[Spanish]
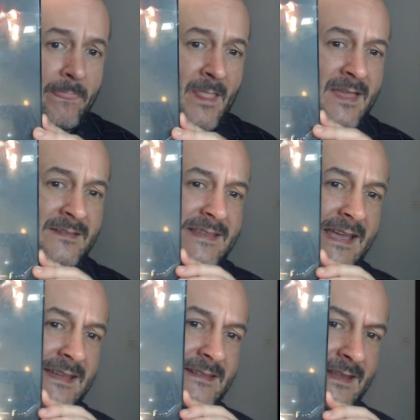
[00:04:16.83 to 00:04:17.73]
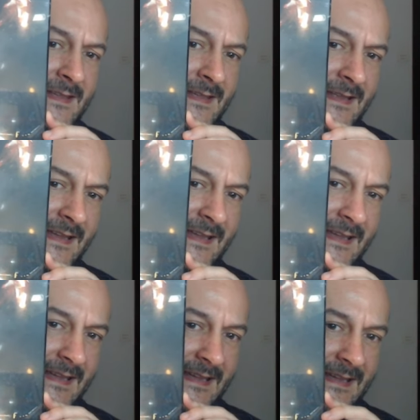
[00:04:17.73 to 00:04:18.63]
esta es
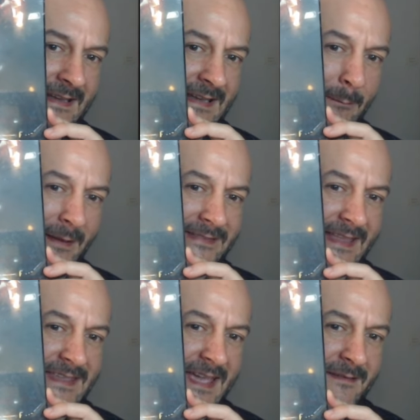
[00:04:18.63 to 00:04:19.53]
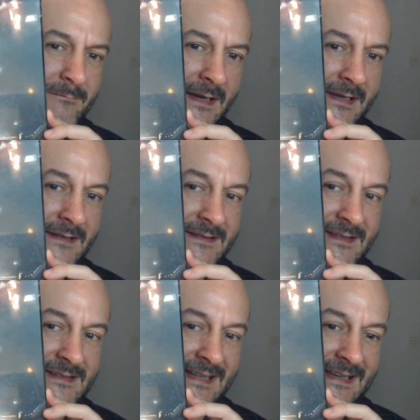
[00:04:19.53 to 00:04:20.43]
eh, la pantalla, ¿vale? Este
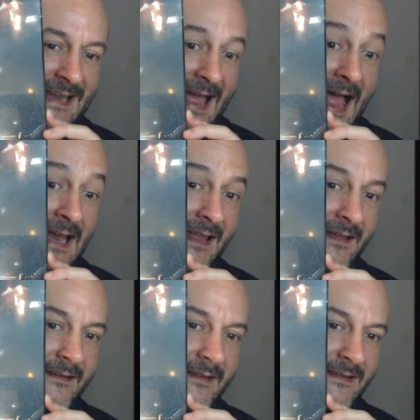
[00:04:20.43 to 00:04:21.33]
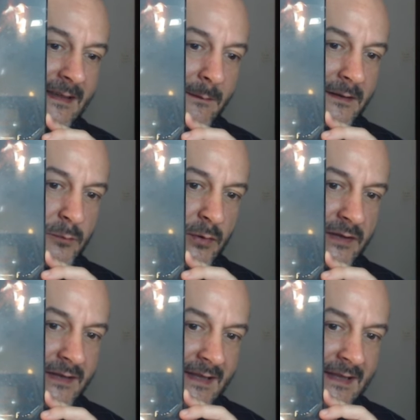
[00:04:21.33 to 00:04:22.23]
es el ala, ¿eh? ya veis,
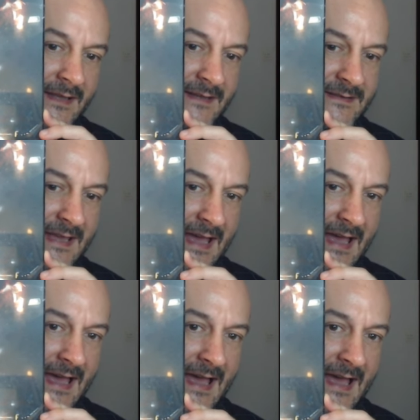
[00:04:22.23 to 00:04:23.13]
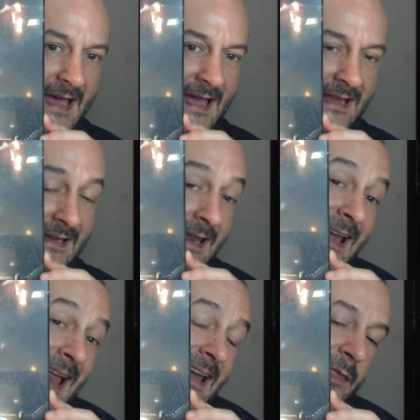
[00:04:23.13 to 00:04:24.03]
pues, está el,
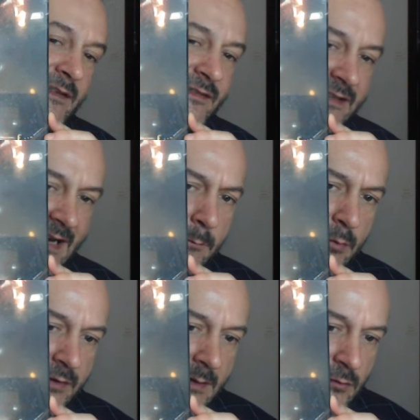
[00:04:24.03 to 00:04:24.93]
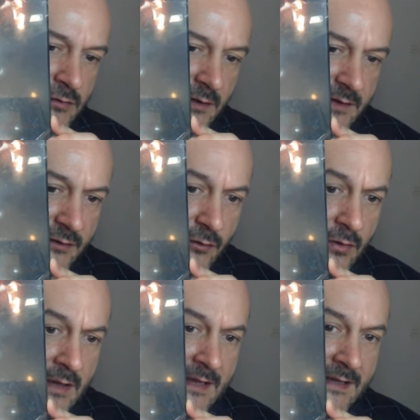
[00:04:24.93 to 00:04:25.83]
ala central, podríamos decir, ¿no?
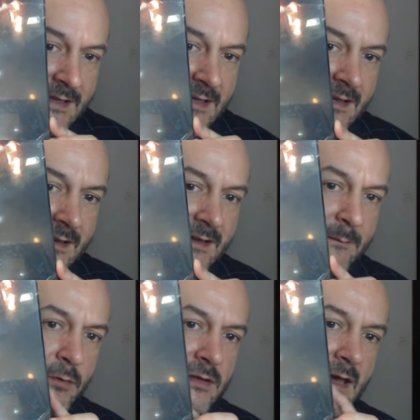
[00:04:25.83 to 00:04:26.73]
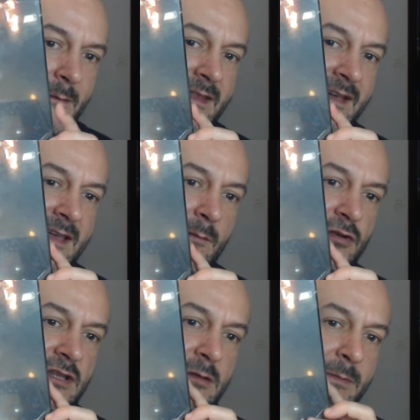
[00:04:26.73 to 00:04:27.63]
Y eh, pues a medida que
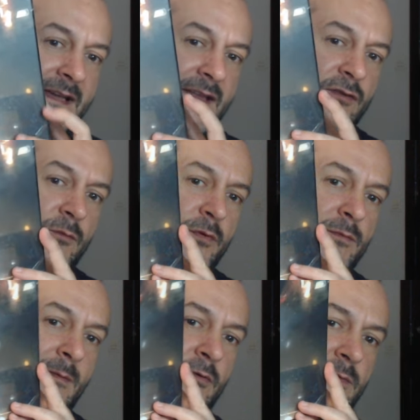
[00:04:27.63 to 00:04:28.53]
vamos desplegando, pues vamos